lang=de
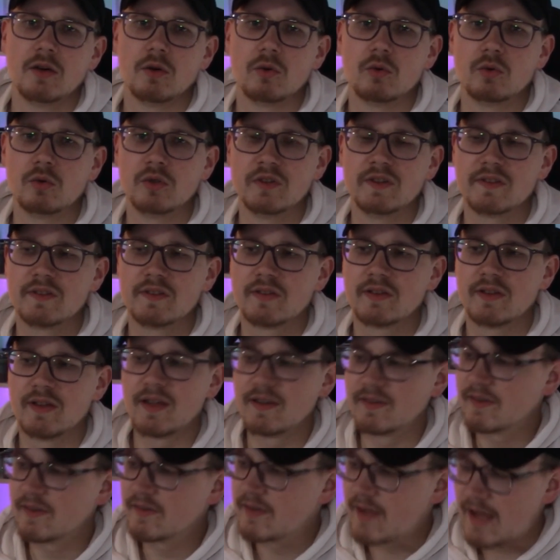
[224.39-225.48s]
und
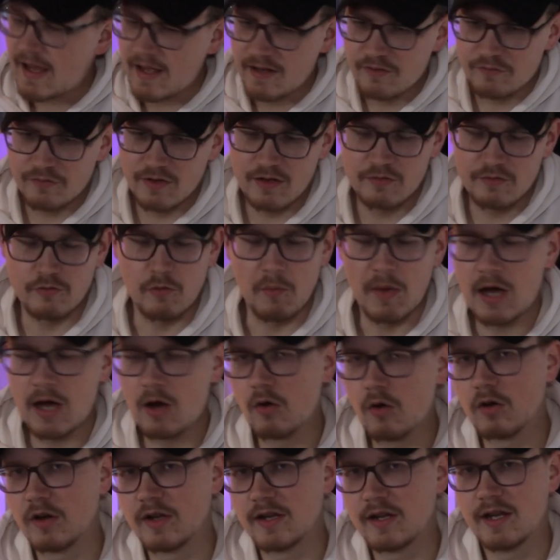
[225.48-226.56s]
es ist einfach vom
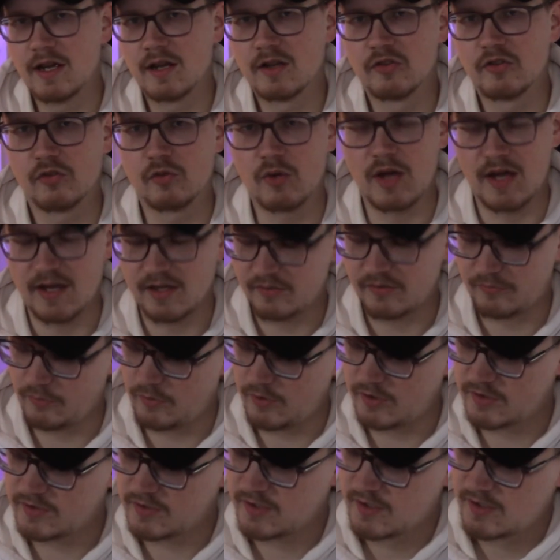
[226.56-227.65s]
Rauchen her zu heiß für euch.